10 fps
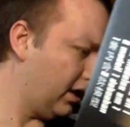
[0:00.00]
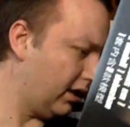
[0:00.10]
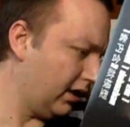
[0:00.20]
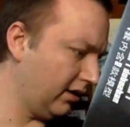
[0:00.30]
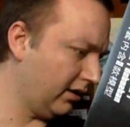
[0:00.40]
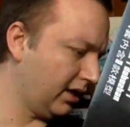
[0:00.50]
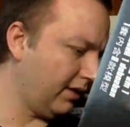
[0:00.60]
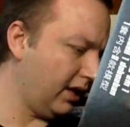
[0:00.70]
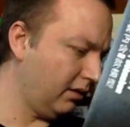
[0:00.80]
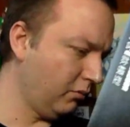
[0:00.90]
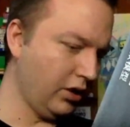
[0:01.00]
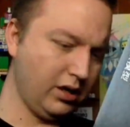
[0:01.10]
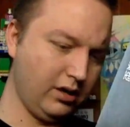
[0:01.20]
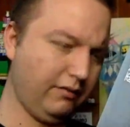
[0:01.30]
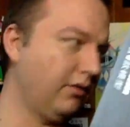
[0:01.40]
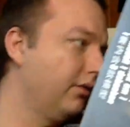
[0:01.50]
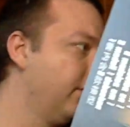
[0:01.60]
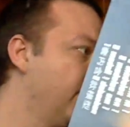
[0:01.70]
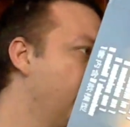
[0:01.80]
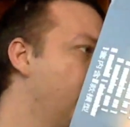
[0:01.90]
eigentlich das zweite Modell davon?
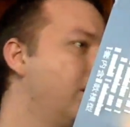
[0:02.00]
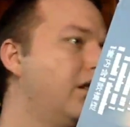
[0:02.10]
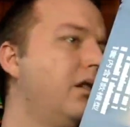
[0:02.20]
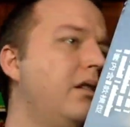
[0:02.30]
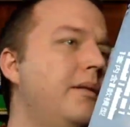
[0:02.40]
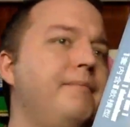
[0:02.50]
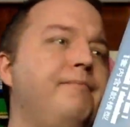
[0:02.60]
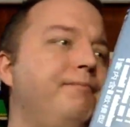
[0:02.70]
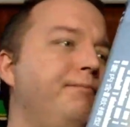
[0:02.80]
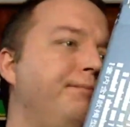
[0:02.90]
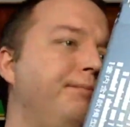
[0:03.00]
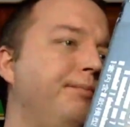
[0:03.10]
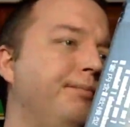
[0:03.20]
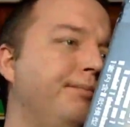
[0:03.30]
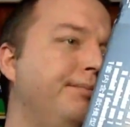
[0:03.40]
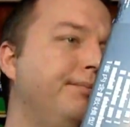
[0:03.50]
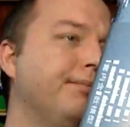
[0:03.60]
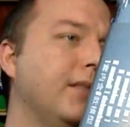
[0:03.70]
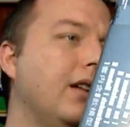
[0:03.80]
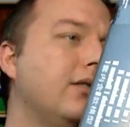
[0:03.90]
Hm, hm,
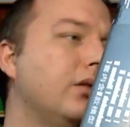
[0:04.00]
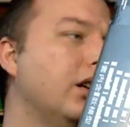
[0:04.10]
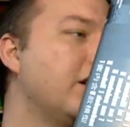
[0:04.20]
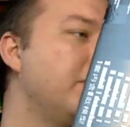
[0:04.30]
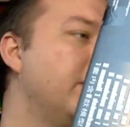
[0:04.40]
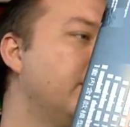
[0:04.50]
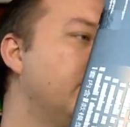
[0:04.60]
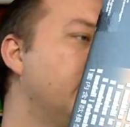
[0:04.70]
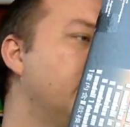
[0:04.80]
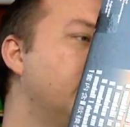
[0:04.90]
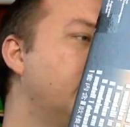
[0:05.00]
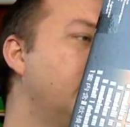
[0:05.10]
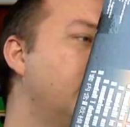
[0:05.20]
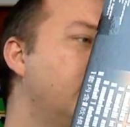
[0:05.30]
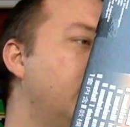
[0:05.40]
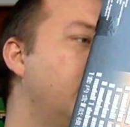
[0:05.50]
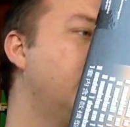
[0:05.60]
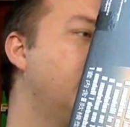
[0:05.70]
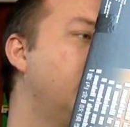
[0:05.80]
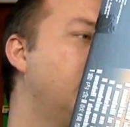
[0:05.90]
hm. Ach so, da kann man äh,
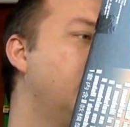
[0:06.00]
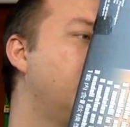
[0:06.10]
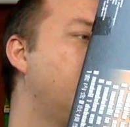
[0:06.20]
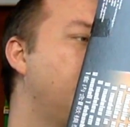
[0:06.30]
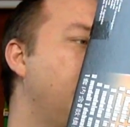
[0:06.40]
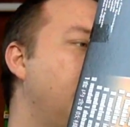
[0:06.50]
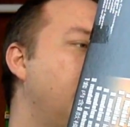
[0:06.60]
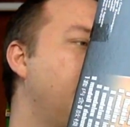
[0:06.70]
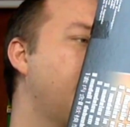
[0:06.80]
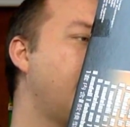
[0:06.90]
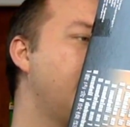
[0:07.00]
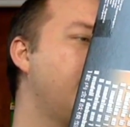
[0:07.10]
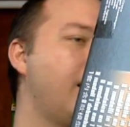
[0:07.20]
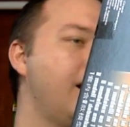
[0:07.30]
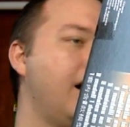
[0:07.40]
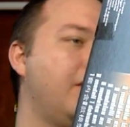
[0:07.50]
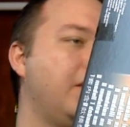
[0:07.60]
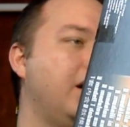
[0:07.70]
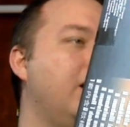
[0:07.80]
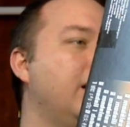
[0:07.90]
mobiler
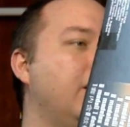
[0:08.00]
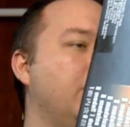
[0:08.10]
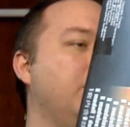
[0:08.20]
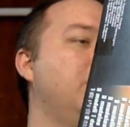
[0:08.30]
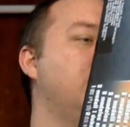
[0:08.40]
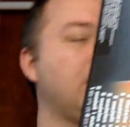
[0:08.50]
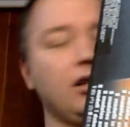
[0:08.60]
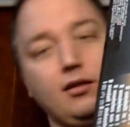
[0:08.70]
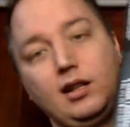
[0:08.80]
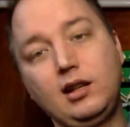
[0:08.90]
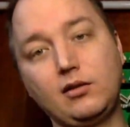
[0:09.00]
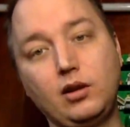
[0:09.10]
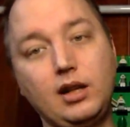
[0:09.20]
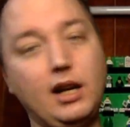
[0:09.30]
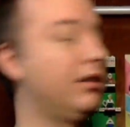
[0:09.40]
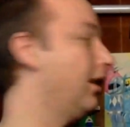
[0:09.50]
Freifallhammer. Ah ja, okay, man kann das Ding also in ein,